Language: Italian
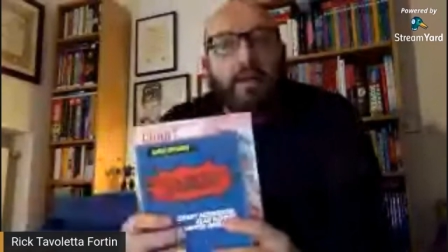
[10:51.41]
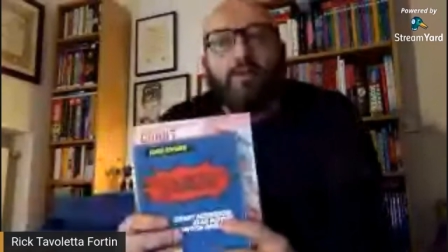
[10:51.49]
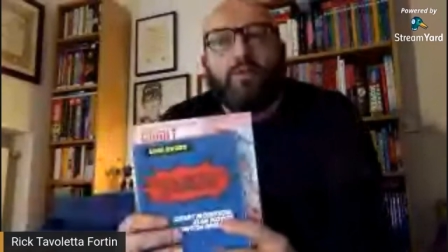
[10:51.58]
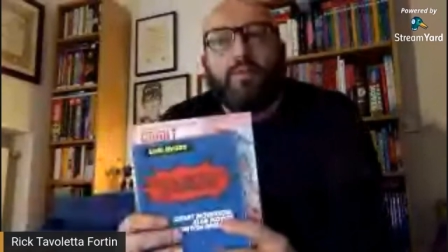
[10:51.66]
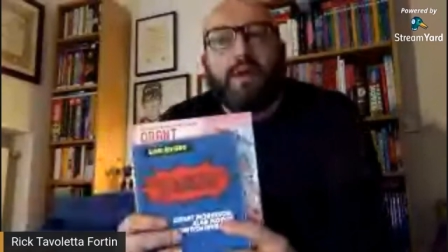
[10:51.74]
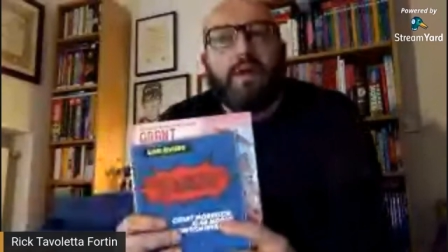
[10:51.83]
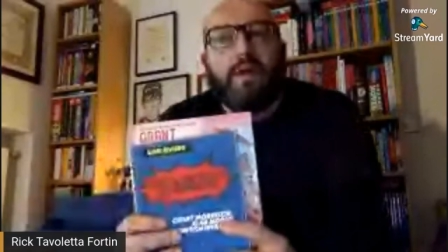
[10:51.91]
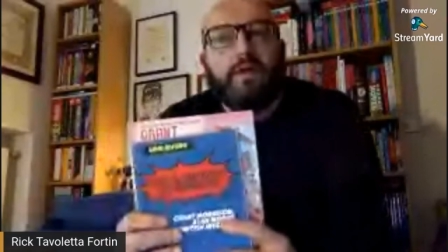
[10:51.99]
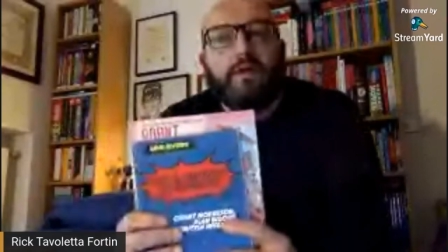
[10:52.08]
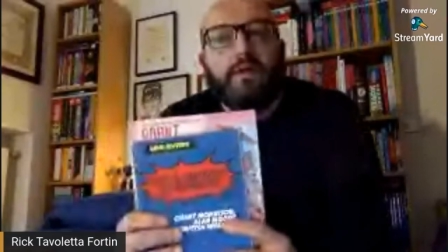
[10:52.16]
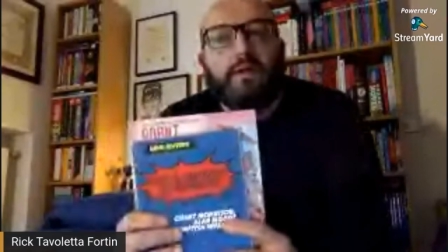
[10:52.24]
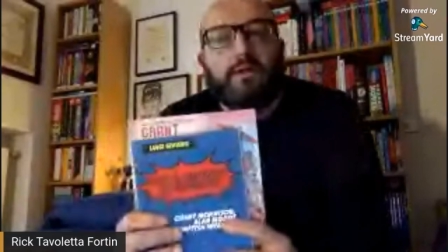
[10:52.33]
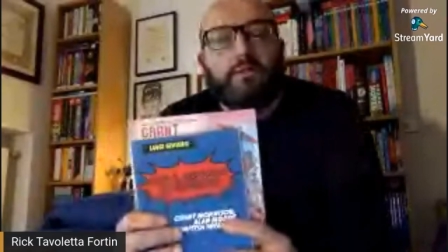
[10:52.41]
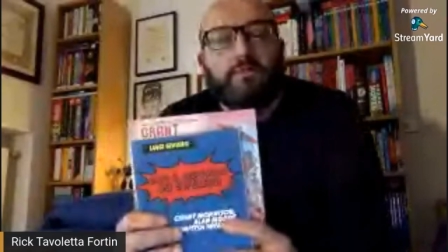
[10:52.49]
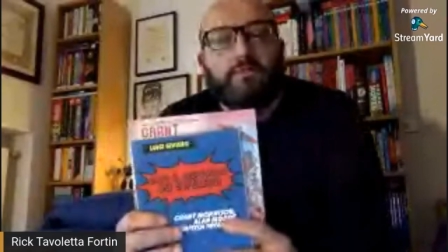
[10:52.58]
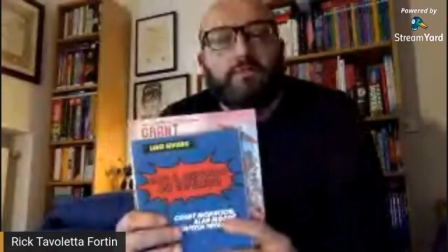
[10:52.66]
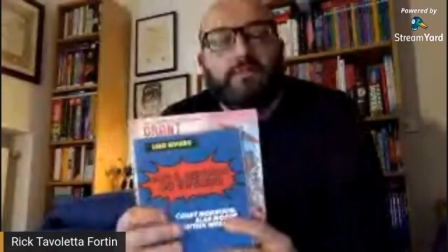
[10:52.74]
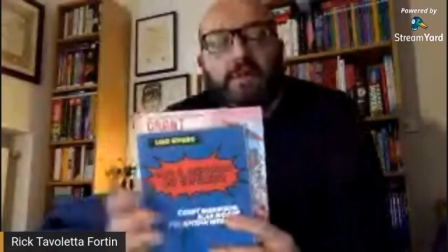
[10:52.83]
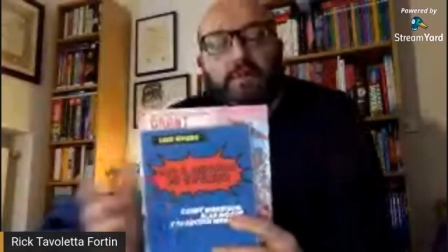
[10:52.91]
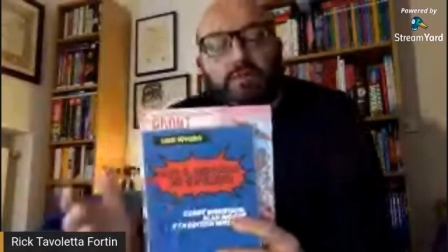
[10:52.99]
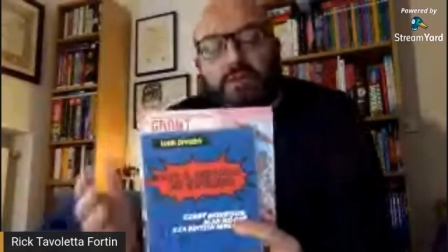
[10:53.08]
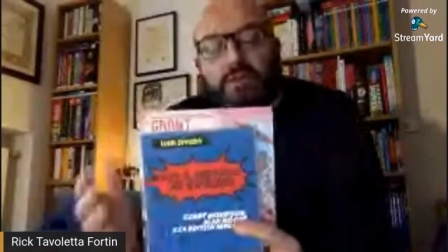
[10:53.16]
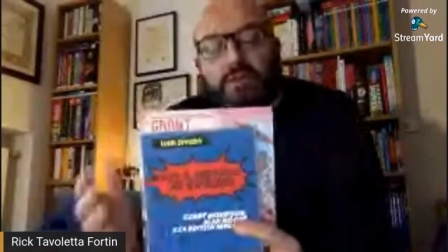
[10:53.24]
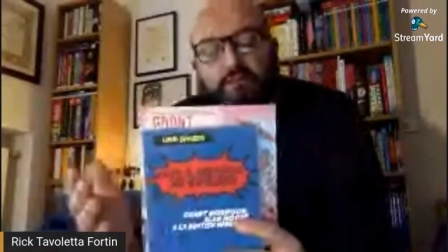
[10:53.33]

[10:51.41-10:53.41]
come il, vengono, de,